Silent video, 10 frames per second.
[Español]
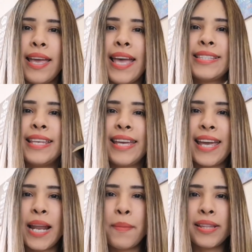es
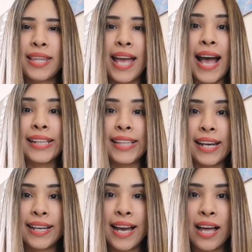ligeramente
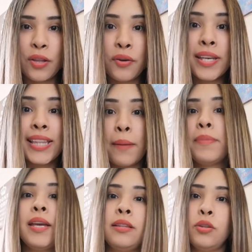atalcado y
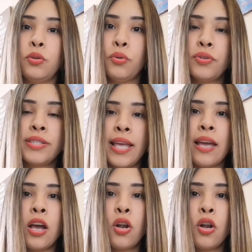también dulce.